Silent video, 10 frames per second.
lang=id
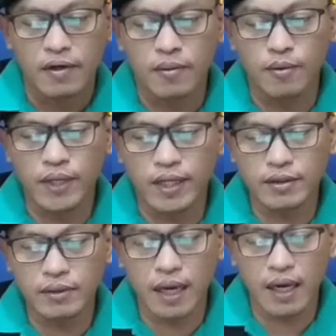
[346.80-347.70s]
Kemudian
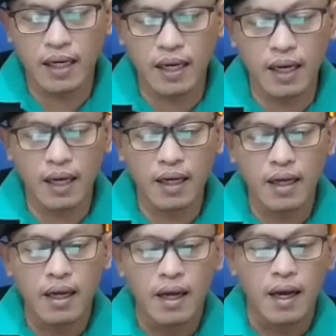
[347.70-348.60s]
juga ada
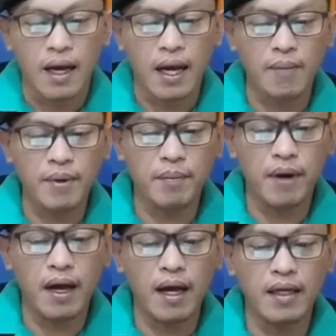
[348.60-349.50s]
Habib
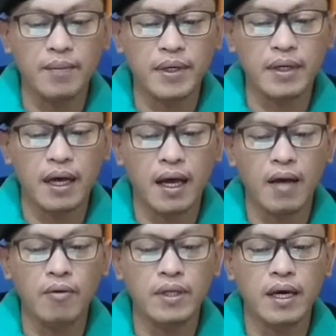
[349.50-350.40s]
Ali bin
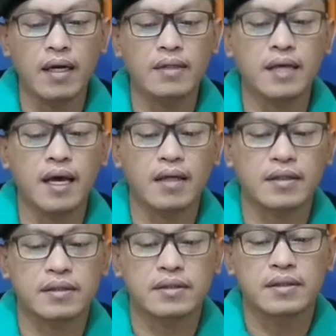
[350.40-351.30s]
Alwi
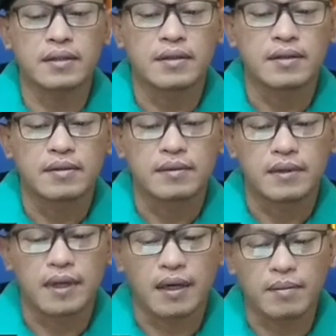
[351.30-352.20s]
Alatas
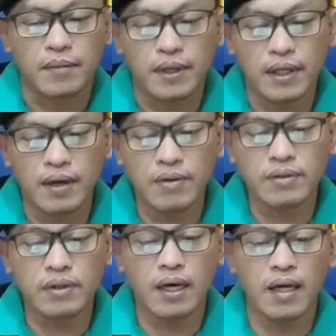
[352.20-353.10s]
Ya, beliau
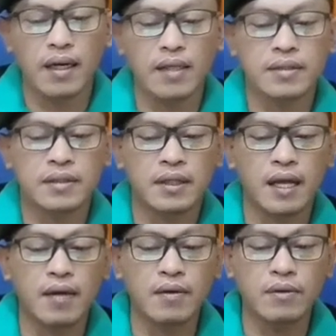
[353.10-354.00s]
juga adalah
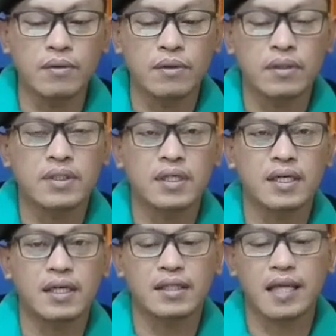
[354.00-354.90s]
selaku
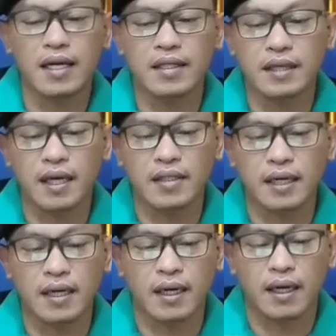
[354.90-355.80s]
sekretaris
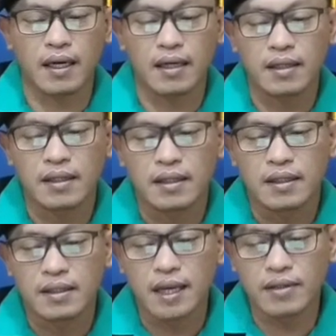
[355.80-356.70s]
acara
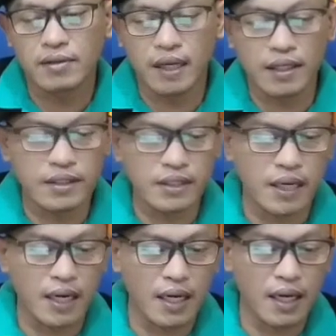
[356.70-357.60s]
dan juga di sini
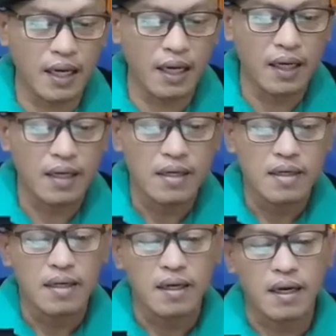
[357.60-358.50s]
ada
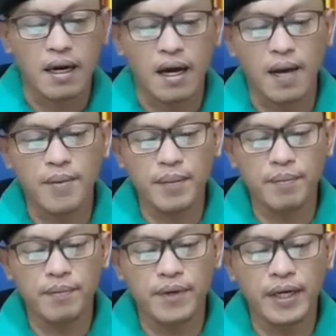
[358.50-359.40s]
uh, Habib
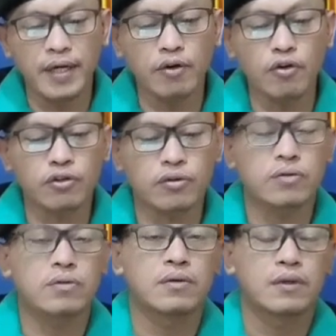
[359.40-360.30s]
Idrus
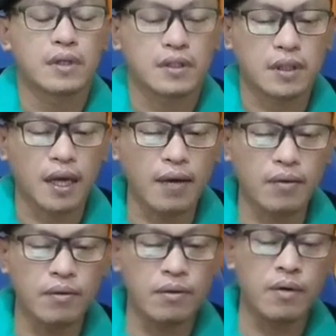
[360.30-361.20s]

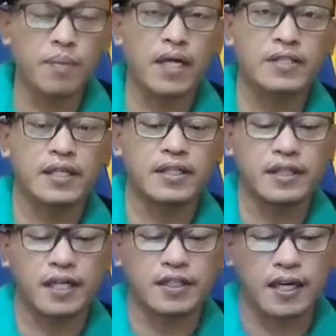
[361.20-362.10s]
selaku kepala
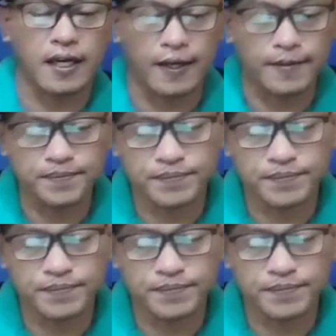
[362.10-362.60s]
seksi acara.